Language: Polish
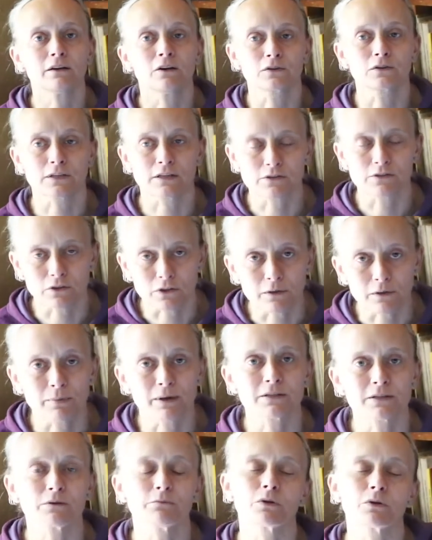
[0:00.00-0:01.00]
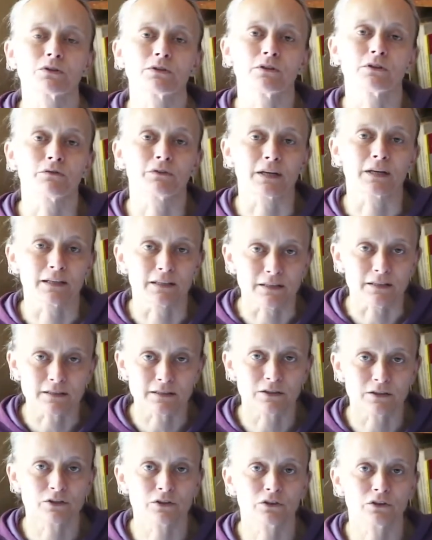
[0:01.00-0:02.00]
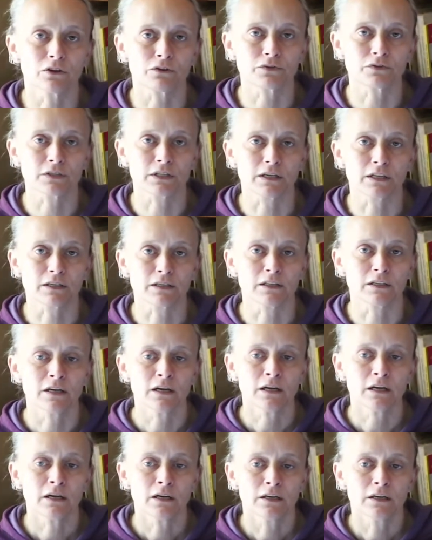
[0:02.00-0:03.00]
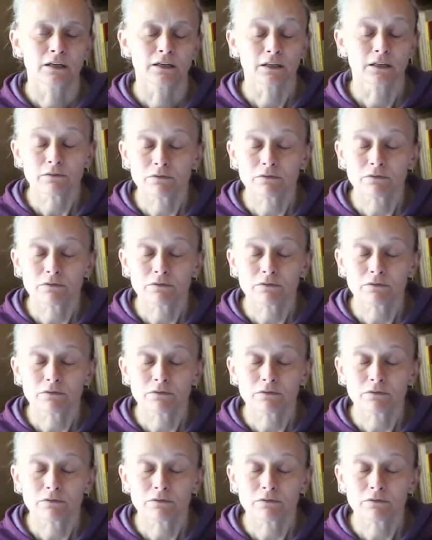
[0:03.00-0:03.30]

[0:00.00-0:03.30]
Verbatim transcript: osadzonej bardzo mocno w tradycji żydowskiej i w